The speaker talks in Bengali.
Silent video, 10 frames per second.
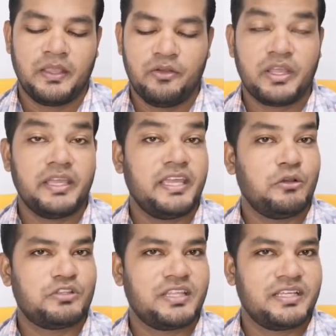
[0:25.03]
ওকে কে
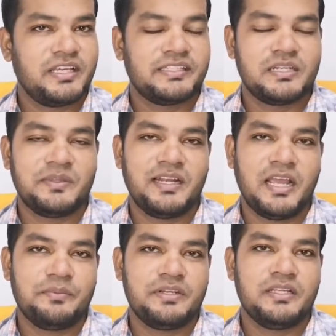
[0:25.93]
কোথা থেকে দেখেছেন আমাদের
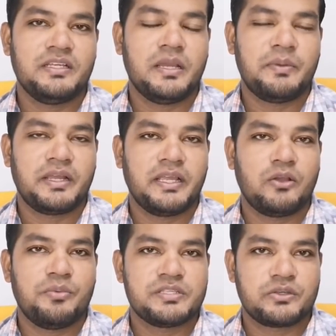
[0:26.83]
লাইভটি আমাকে
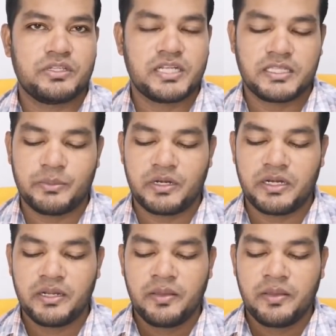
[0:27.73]
কমেন্টস করে জানাতে পারেন